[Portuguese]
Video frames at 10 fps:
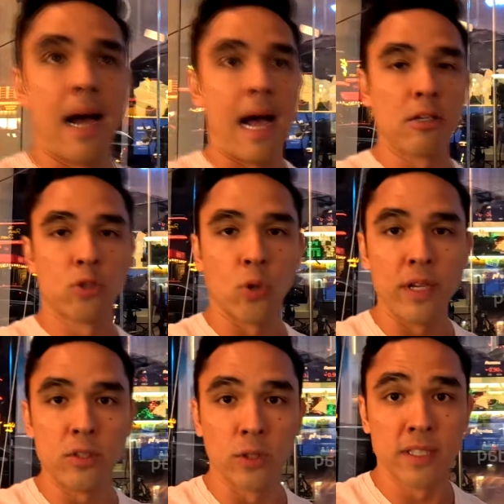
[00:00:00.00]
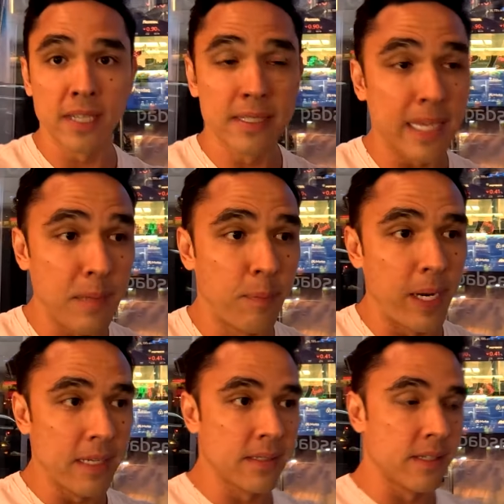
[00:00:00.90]
ações, todas as
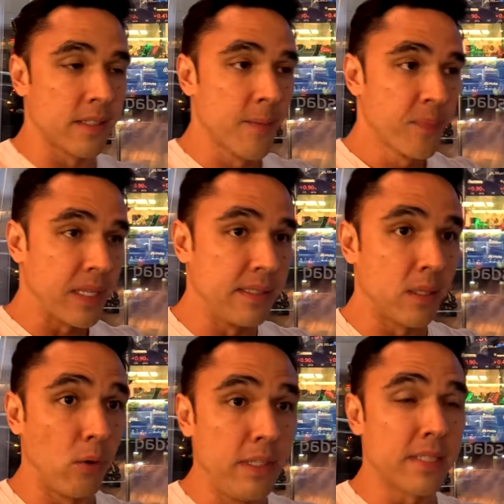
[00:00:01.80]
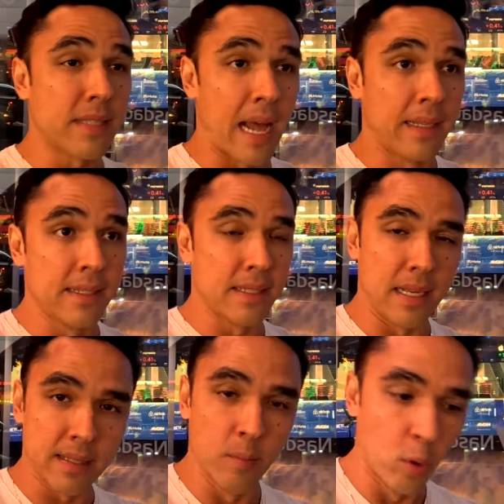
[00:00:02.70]
empresas que estão listadas
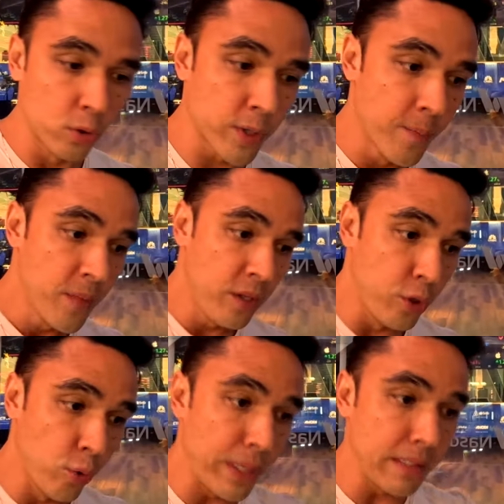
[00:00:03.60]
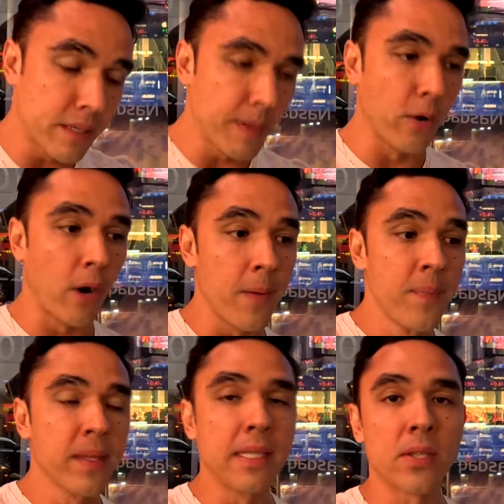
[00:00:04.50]
nessa bolsa e o índice menor,
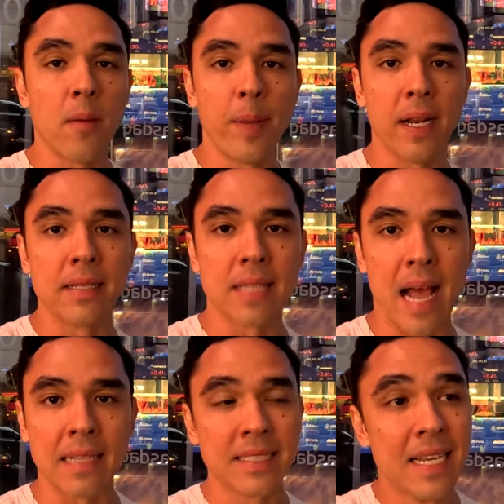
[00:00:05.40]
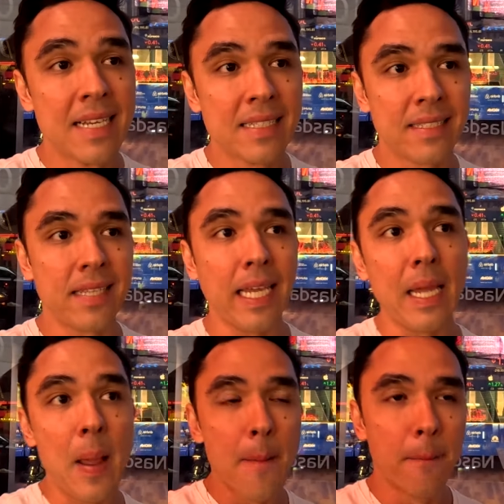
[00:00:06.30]
que são apenas as
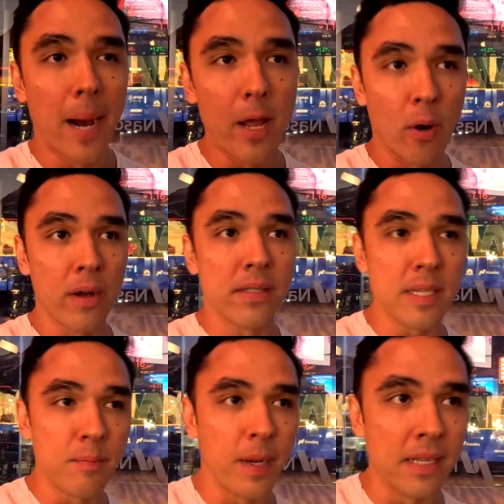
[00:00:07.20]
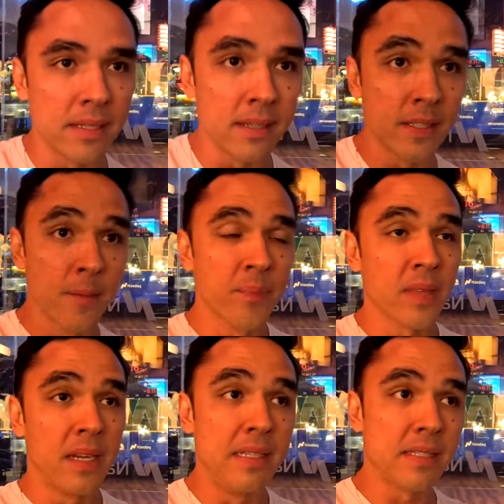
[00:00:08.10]
100 maiores empresas
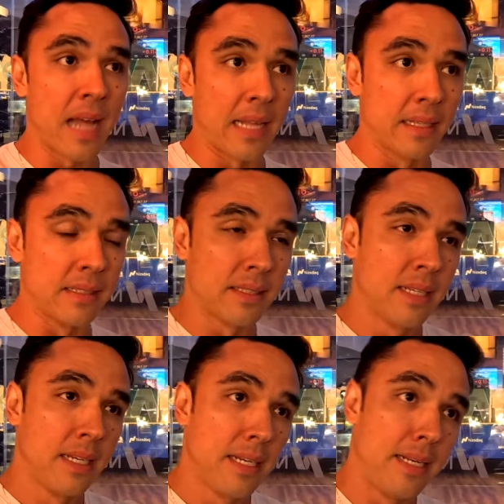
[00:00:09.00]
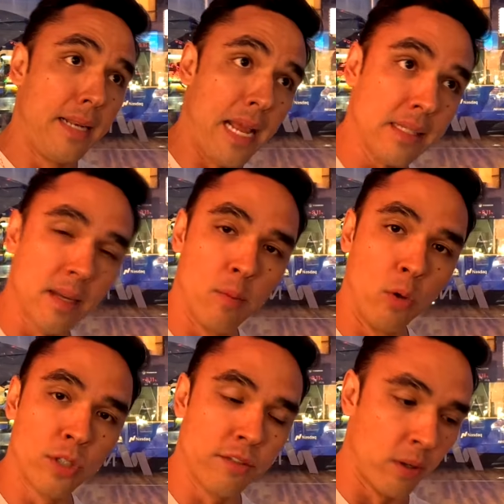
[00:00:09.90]
listadas nessa
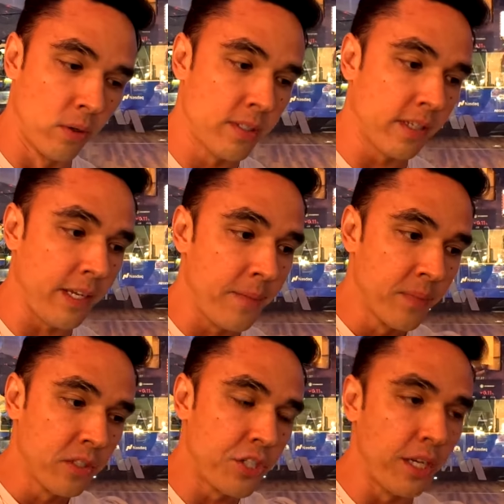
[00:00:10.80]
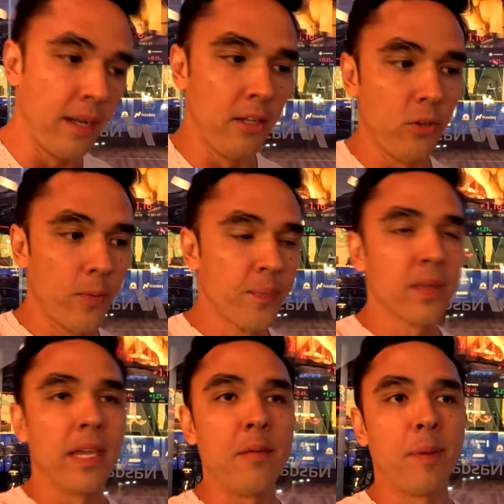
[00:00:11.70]
bolsa de valores aqui, tirando
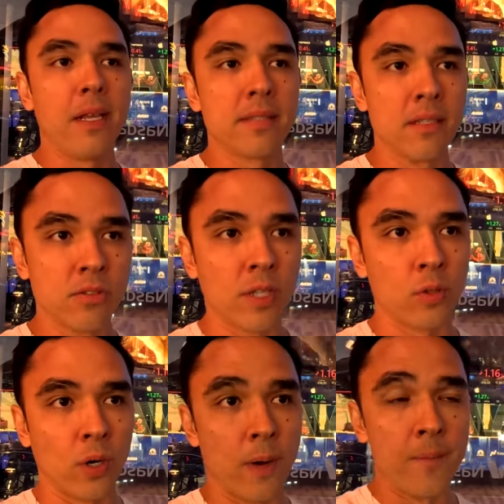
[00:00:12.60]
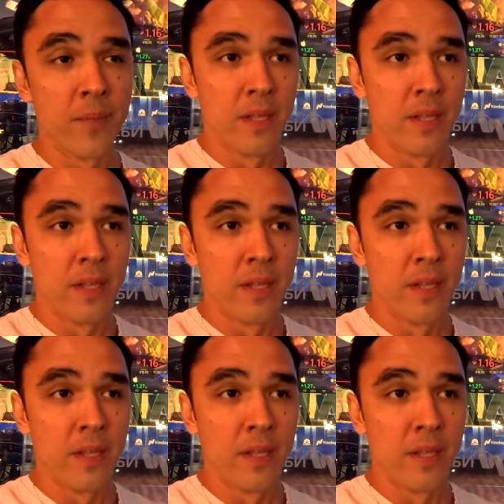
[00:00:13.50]
empresas do setor